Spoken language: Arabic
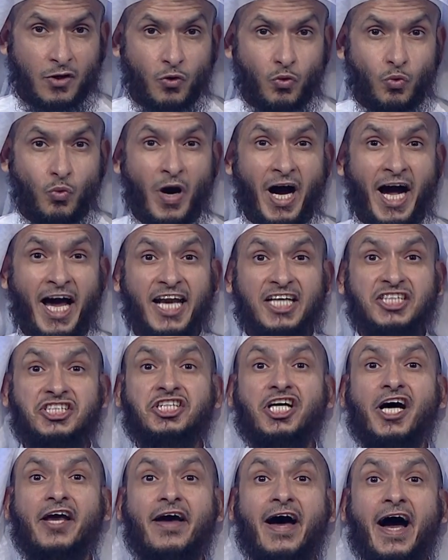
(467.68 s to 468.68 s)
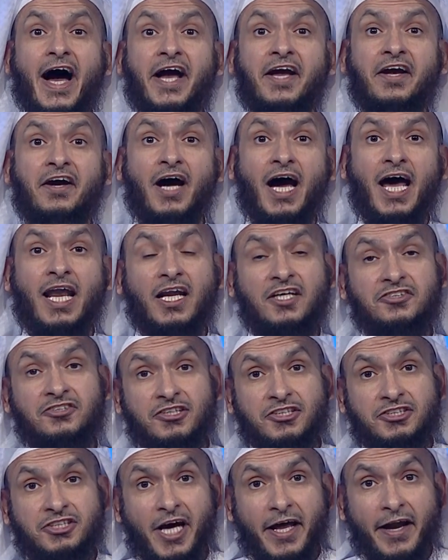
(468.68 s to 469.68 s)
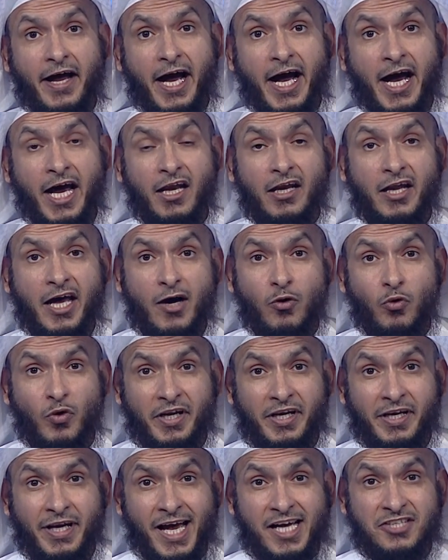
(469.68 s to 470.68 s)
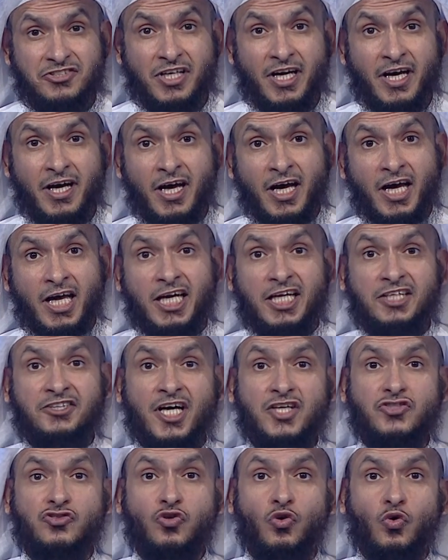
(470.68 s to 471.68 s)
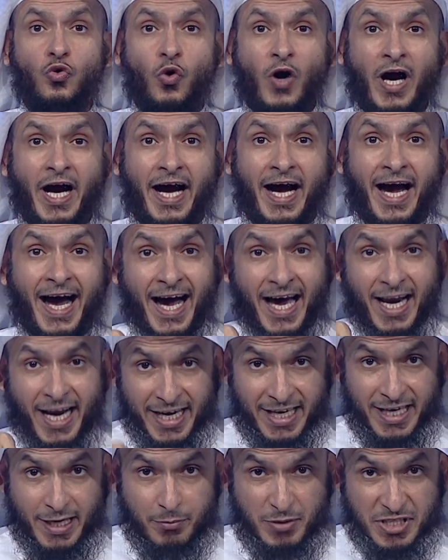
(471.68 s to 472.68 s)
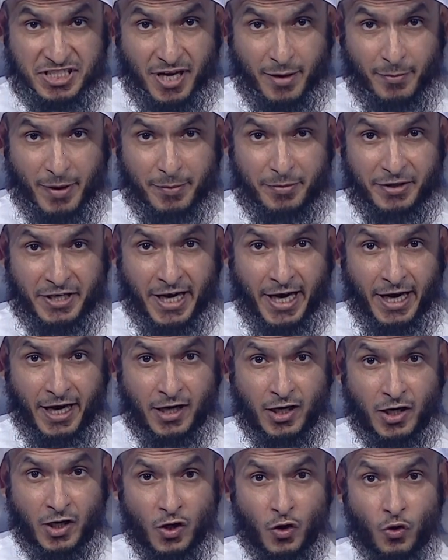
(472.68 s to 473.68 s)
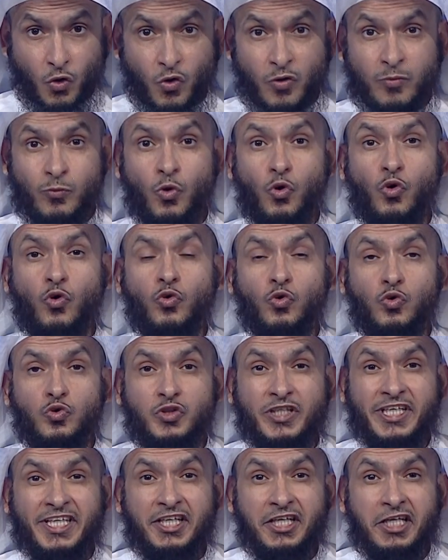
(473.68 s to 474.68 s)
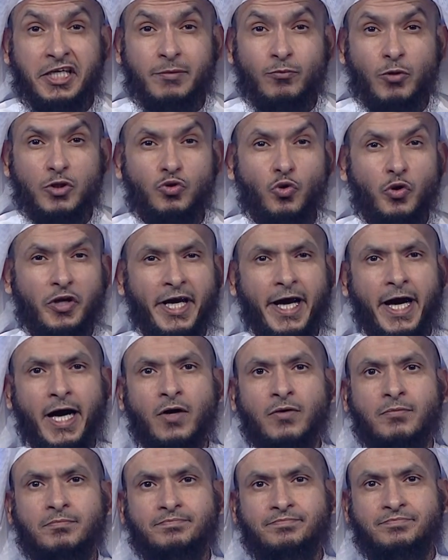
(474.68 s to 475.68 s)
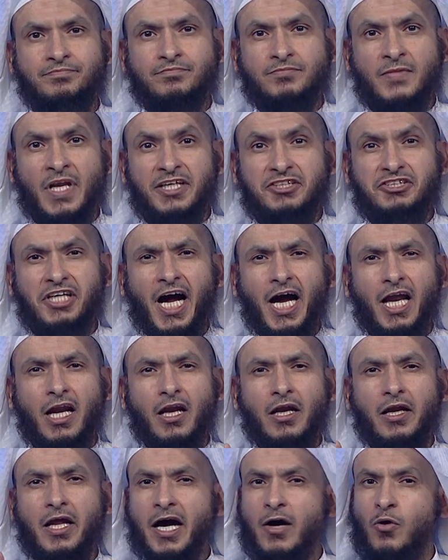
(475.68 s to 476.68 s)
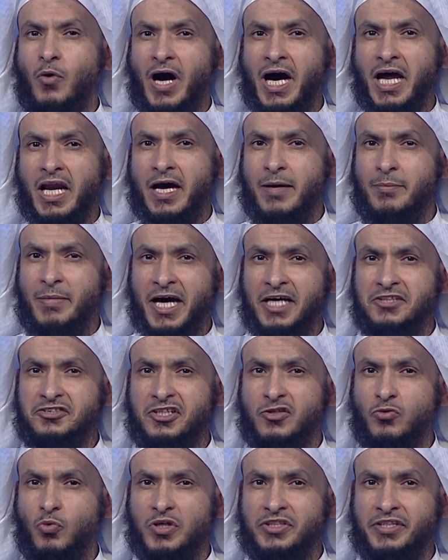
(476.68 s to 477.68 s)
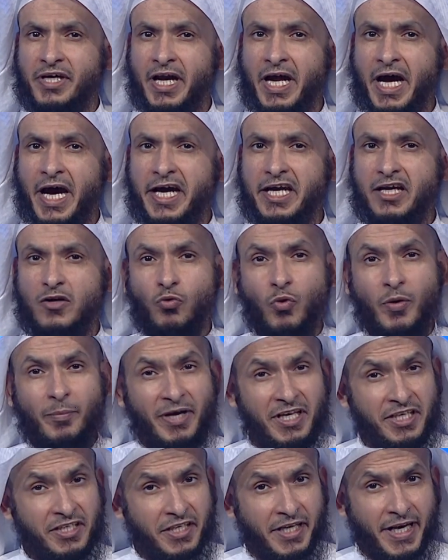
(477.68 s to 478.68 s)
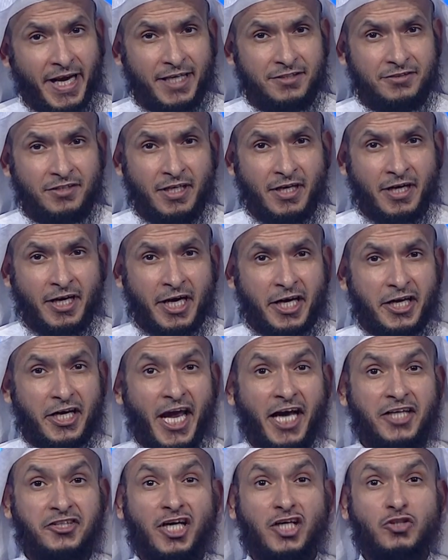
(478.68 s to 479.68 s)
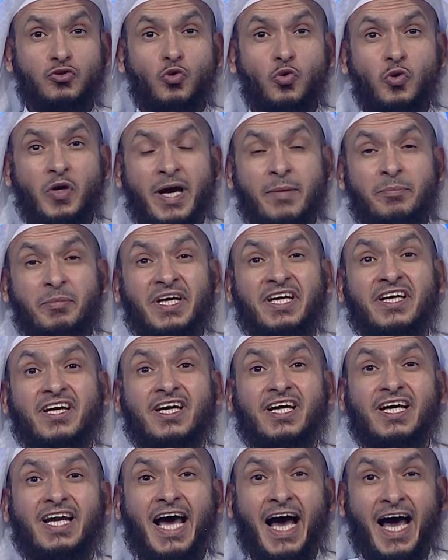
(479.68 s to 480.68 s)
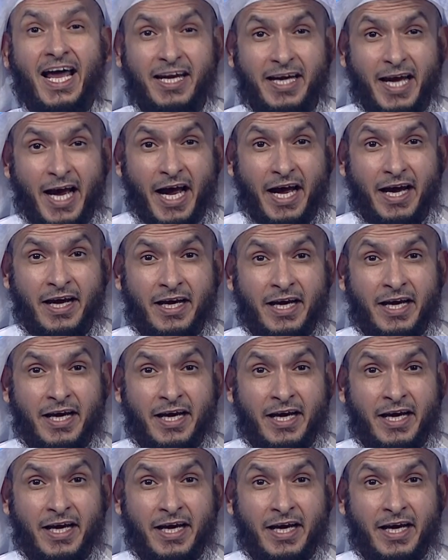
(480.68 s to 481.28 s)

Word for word: وعلى الشرائع التي شرعها الله للناس لتصلح علي بسببها امور دينهم ودنياهم جعل الله علامات ودلائل وبينات يهتدون من خلالها